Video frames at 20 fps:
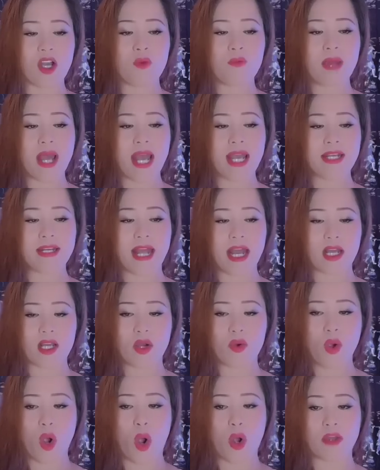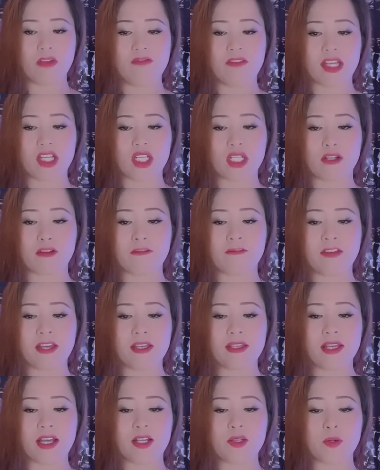không ai đặt câu hỏi về sự phi
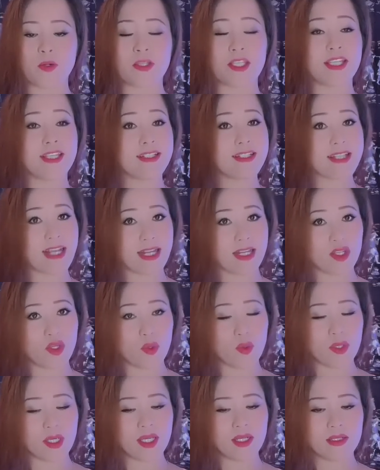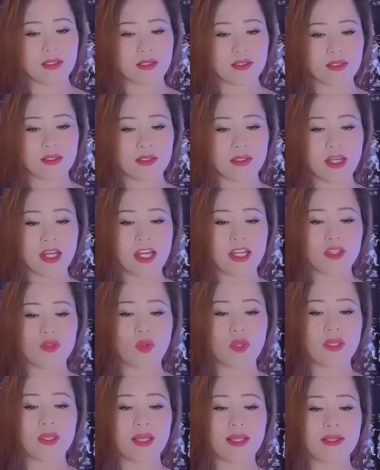nhân của chiến tranh du kích.
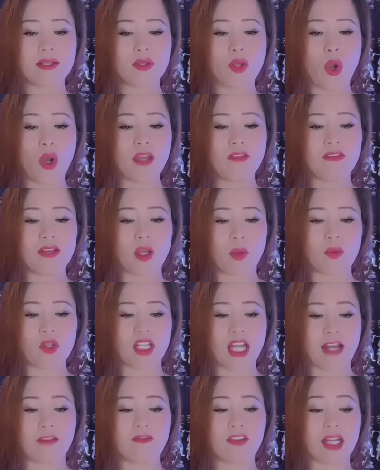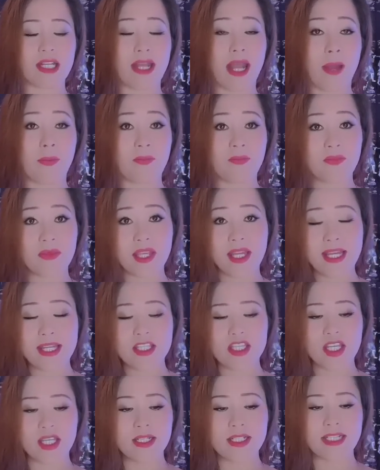Tuy nhiên, đối với Cộng sản Việt Nam,
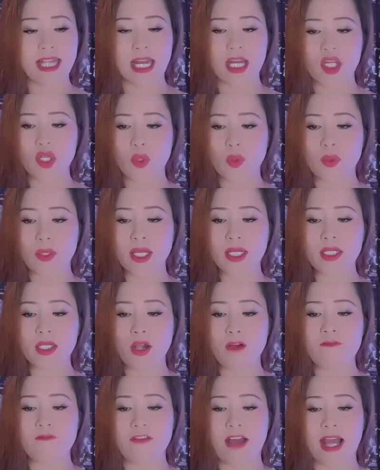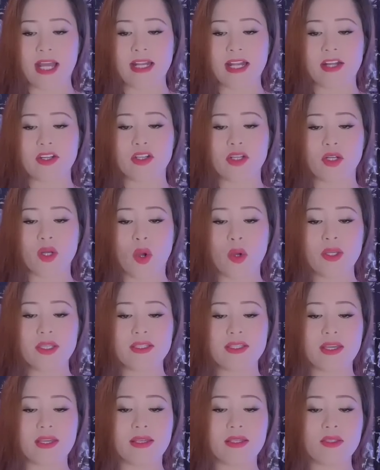chiến tranh du kích không phải là đường lối
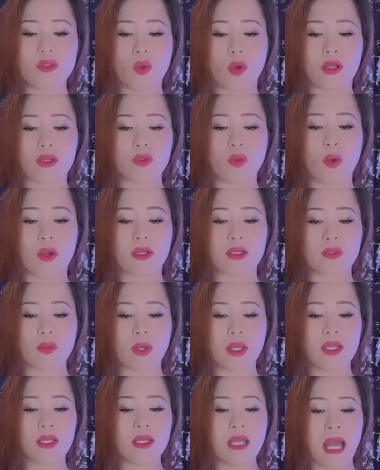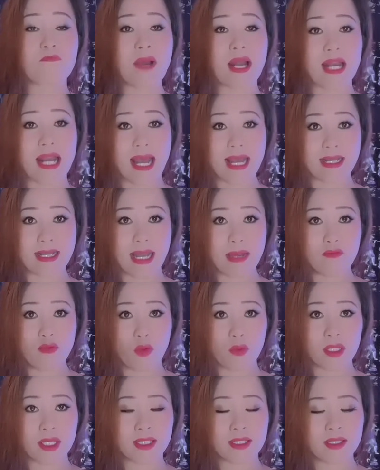chiến thuật thuần túy mà là cả
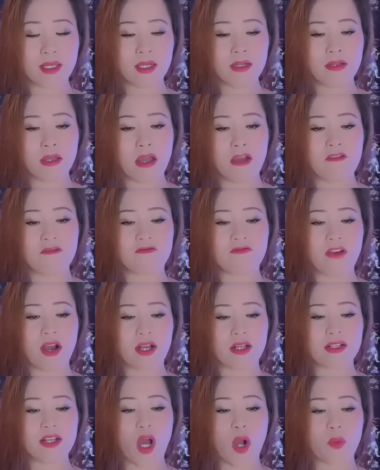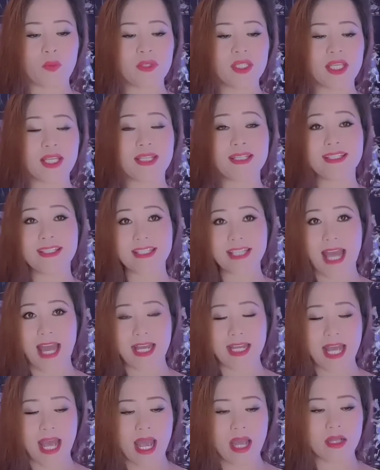một hình thức vận động chiến
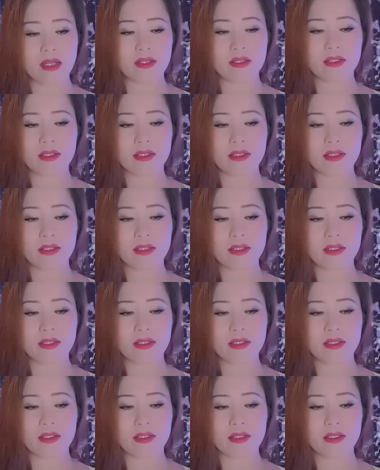tàn ác.